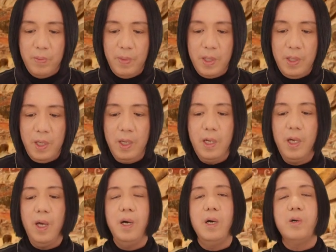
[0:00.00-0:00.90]
まあ、人
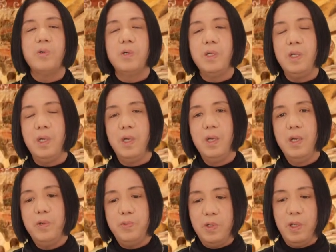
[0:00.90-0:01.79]
間がこれに
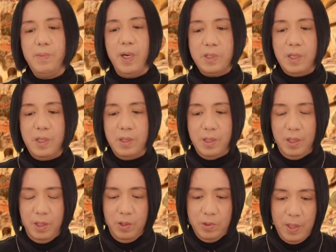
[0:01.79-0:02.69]
振り回されて
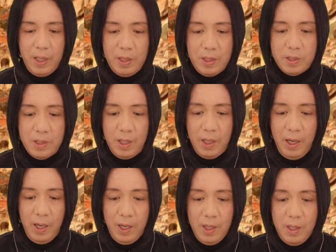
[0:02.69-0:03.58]
いるわけですか
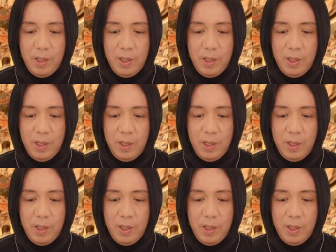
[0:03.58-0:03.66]
ら